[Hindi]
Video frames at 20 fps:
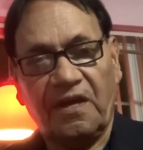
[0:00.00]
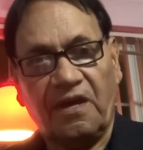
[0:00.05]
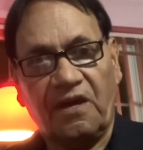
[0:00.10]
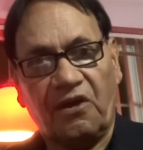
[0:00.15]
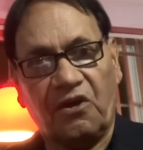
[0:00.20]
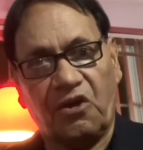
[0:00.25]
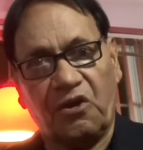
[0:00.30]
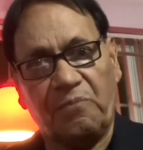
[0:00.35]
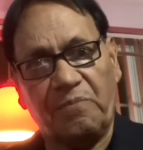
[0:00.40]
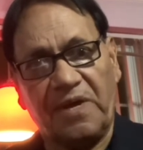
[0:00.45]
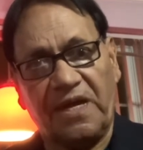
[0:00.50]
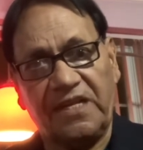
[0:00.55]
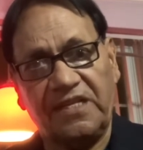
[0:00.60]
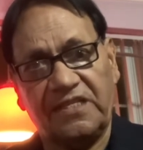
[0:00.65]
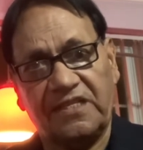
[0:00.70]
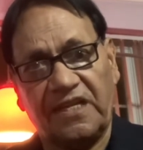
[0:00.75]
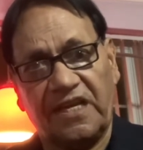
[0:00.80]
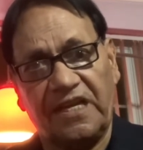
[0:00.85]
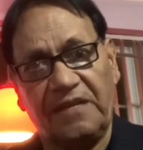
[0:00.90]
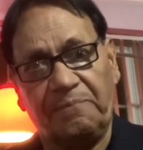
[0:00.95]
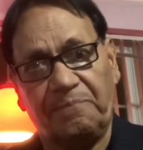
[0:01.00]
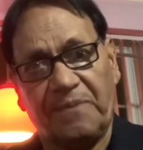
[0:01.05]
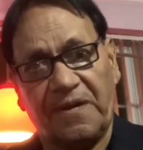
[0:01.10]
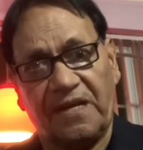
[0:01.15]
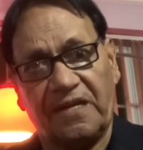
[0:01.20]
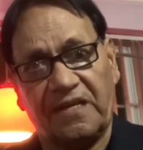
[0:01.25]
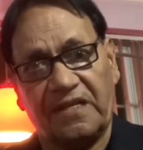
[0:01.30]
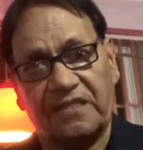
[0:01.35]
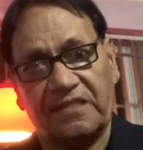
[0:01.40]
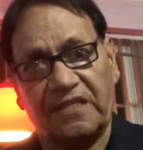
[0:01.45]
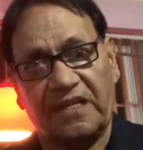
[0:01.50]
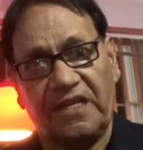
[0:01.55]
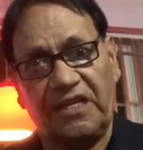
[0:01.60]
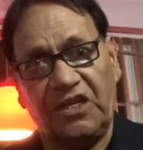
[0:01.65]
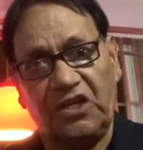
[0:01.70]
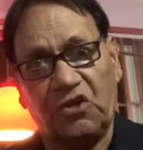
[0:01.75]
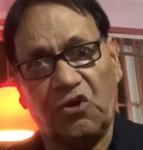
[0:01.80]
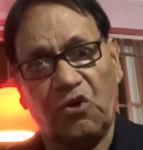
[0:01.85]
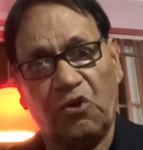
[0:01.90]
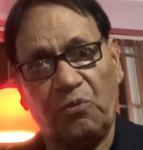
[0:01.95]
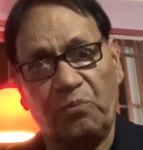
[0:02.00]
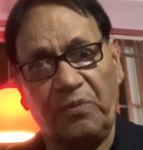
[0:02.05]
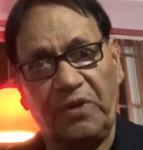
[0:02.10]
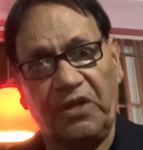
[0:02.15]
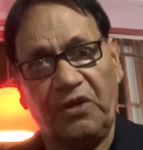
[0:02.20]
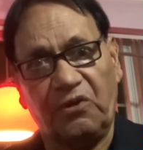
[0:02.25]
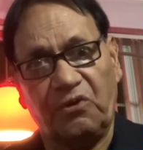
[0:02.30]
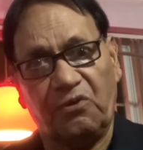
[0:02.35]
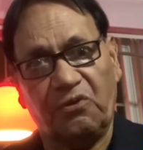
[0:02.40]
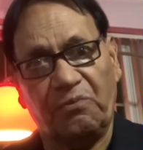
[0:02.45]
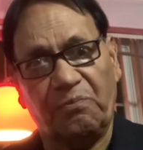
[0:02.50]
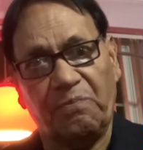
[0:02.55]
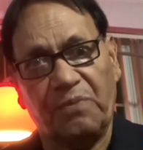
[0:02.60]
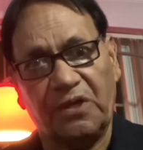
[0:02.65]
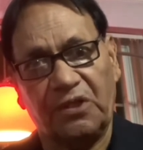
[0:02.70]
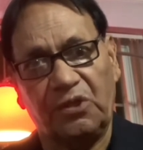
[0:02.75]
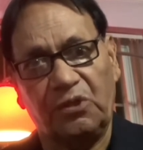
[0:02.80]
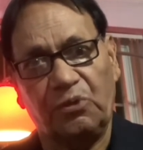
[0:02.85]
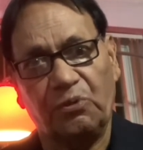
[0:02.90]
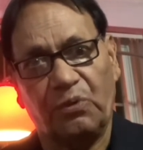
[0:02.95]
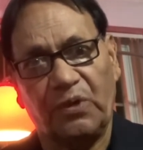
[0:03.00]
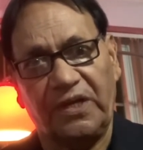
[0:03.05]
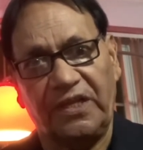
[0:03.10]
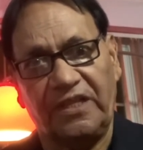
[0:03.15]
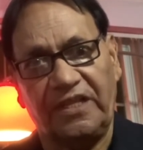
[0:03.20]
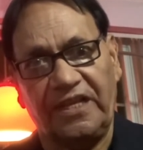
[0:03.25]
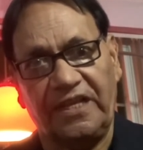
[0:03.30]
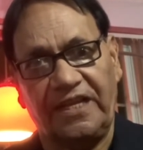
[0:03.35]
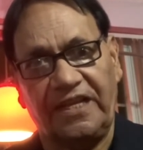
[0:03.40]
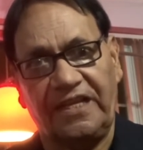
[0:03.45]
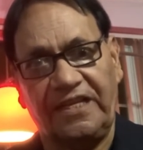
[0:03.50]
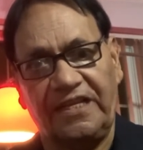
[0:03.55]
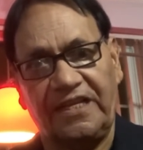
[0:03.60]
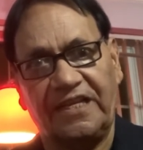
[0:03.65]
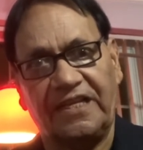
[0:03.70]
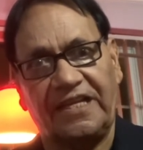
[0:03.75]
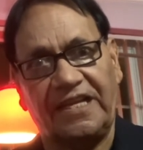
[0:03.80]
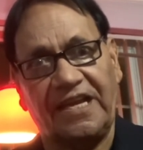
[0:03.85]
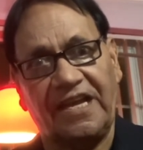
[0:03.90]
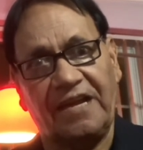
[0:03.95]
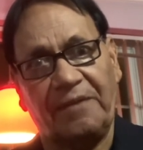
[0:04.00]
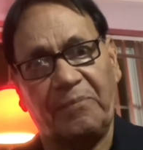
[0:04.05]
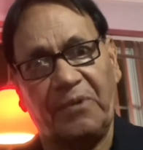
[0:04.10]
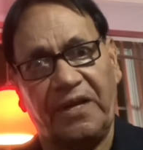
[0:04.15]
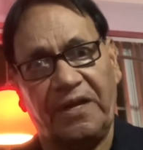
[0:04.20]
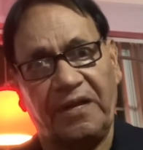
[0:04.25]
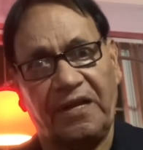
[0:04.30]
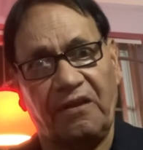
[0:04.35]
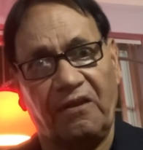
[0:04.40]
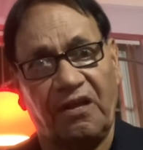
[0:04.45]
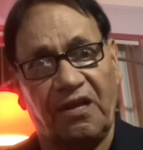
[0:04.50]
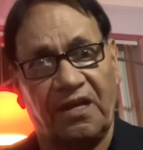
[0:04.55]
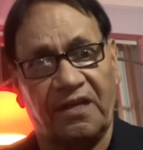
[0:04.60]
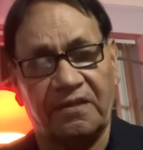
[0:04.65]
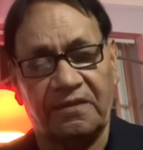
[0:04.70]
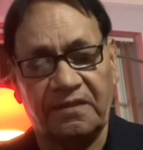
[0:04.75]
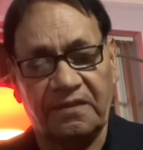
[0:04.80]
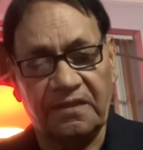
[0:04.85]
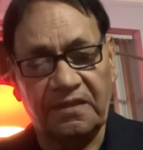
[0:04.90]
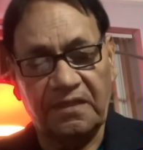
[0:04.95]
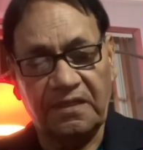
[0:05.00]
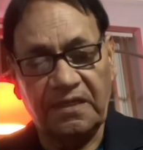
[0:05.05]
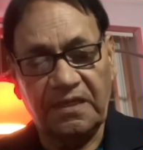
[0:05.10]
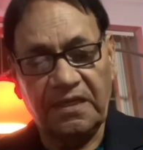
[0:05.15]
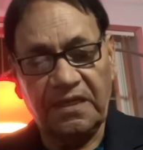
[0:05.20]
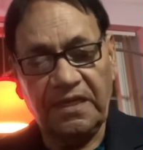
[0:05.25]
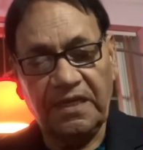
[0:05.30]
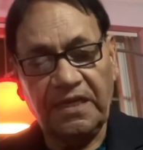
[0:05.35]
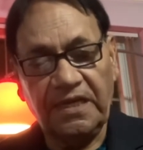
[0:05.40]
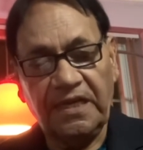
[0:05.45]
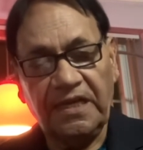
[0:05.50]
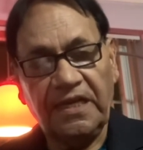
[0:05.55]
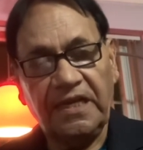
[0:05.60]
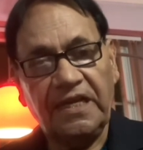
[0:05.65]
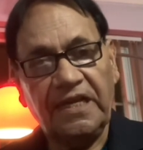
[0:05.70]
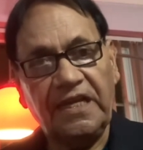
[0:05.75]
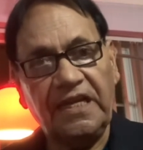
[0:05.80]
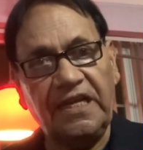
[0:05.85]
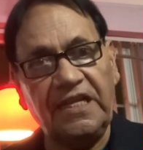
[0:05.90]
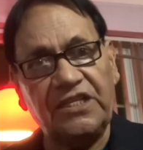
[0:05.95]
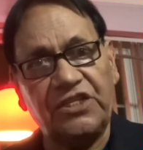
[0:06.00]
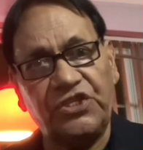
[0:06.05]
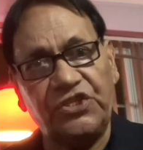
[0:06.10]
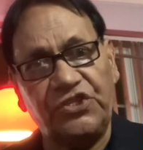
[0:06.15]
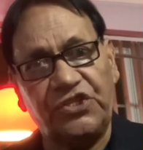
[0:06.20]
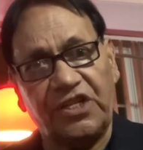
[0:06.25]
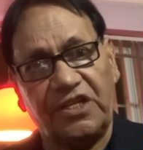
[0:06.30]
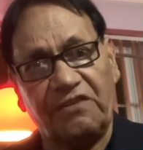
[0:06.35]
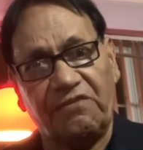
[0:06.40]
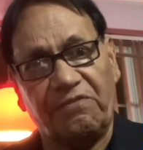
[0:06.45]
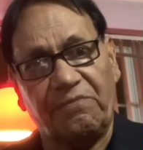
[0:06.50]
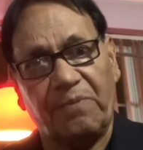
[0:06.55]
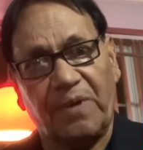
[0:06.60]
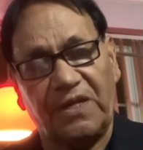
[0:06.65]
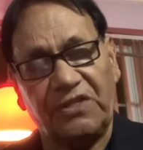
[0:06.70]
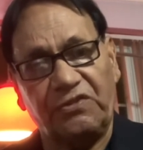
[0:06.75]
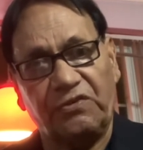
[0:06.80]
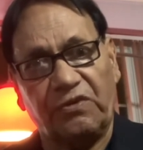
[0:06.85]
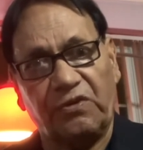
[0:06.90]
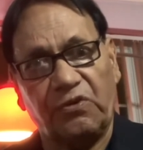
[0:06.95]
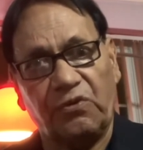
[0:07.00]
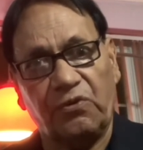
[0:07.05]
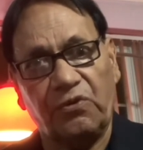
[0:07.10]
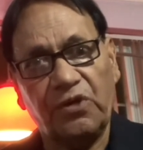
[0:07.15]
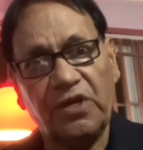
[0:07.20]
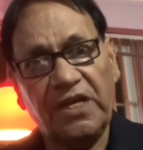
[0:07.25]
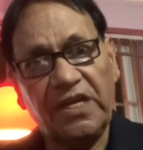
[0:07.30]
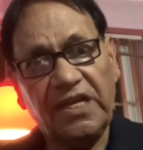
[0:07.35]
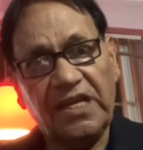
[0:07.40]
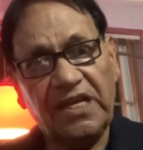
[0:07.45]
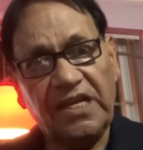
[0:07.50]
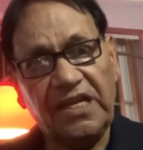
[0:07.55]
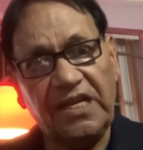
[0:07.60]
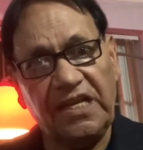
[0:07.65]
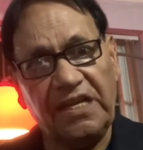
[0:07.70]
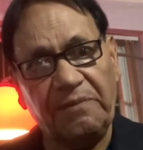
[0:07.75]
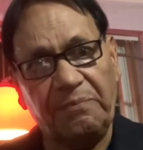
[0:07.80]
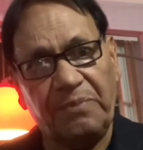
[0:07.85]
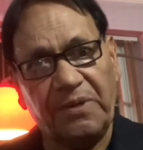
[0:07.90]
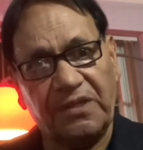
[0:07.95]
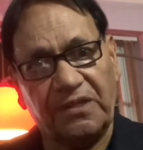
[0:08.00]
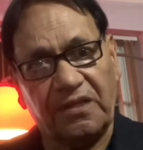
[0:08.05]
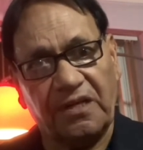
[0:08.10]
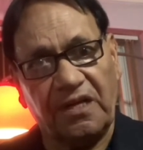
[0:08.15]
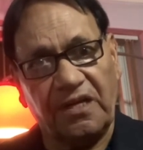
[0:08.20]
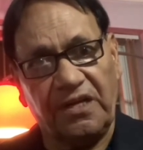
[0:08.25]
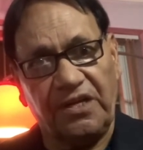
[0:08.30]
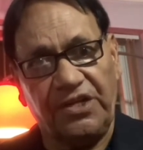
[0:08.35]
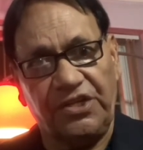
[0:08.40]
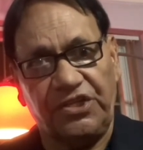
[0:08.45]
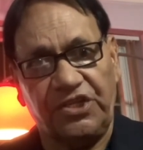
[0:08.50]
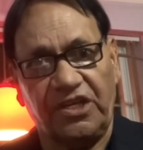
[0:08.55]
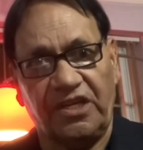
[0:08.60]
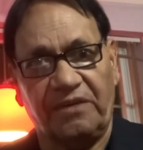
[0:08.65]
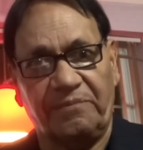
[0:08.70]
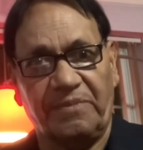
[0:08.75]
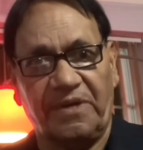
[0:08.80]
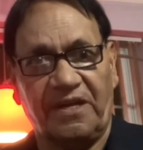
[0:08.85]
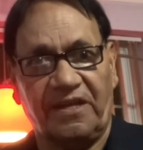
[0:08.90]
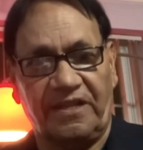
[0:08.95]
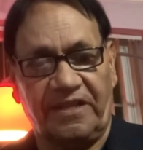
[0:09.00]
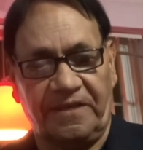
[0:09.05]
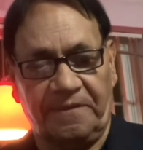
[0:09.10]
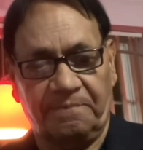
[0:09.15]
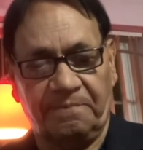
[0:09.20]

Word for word: और हमारी सारी पाकिस्तानी कौम इनको बद दुआएं दे रही है कि है मेरे अल्लाह इस जनरल बाजों को इबरत का निशान बना दे